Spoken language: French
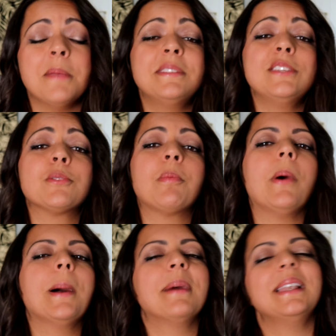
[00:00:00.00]
même si je
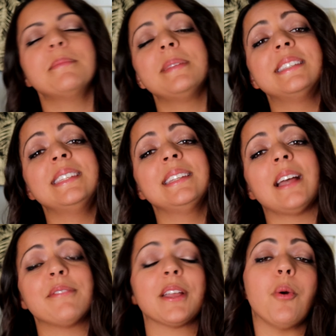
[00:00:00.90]
prends un malin
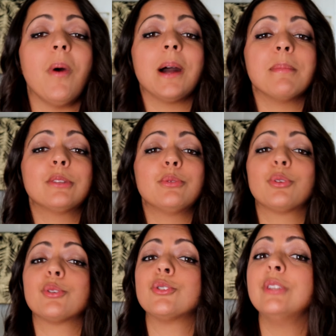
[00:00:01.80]
plaisir à faire croire à
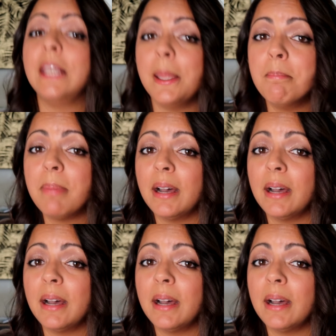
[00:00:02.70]
Mathieu que je ne l'aime